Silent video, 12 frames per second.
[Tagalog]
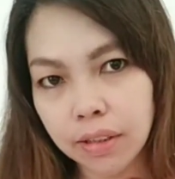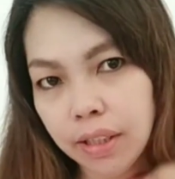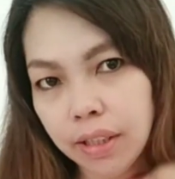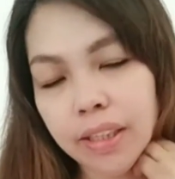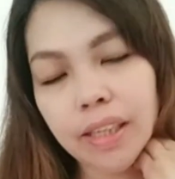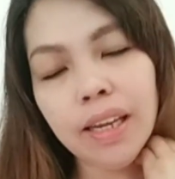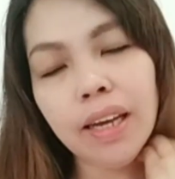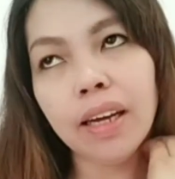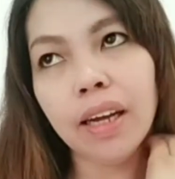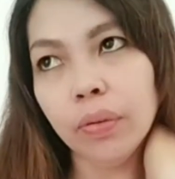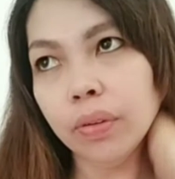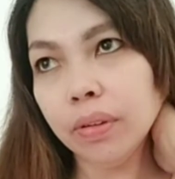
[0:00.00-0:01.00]
hindi lang,
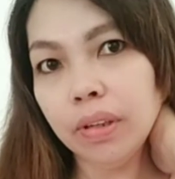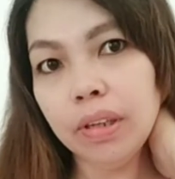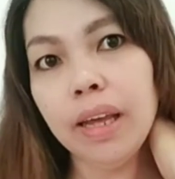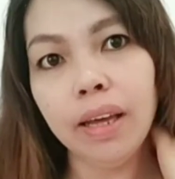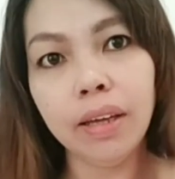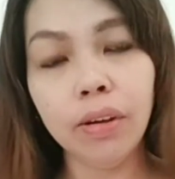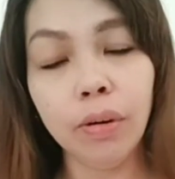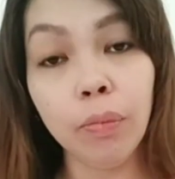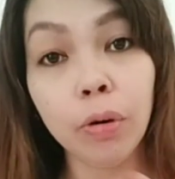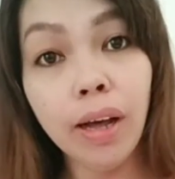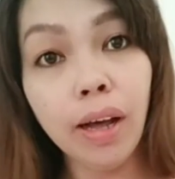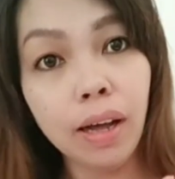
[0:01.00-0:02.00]
ano, leeg o
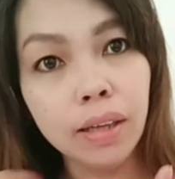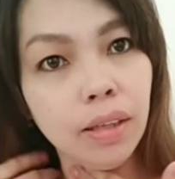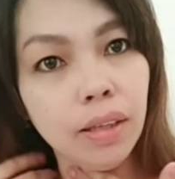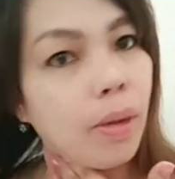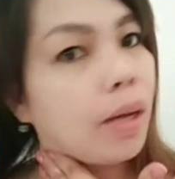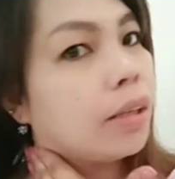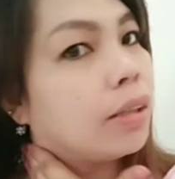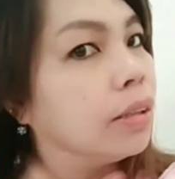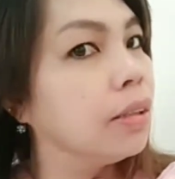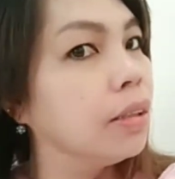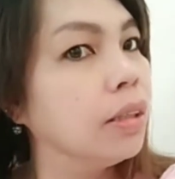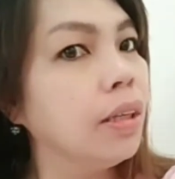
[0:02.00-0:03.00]
mukha, diba?
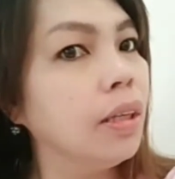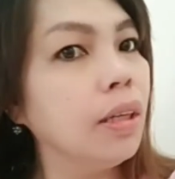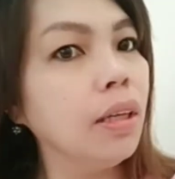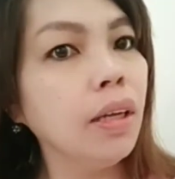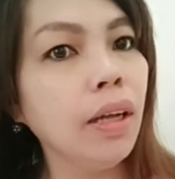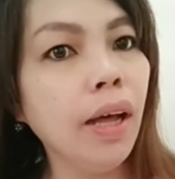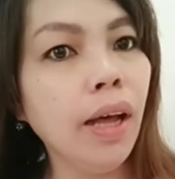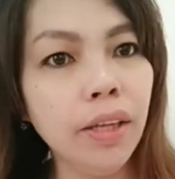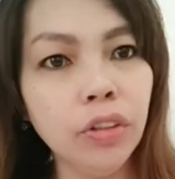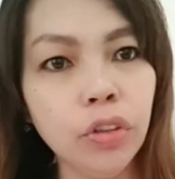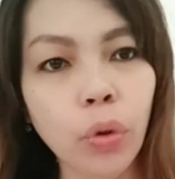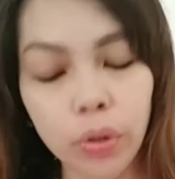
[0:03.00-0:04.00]

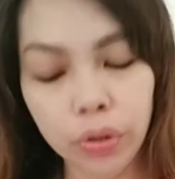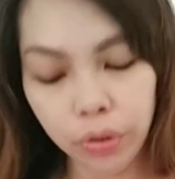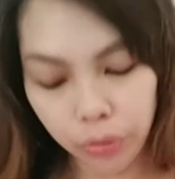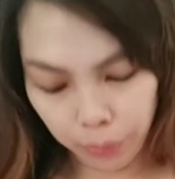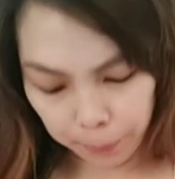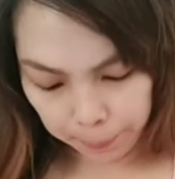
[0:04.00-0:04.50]
Hand also.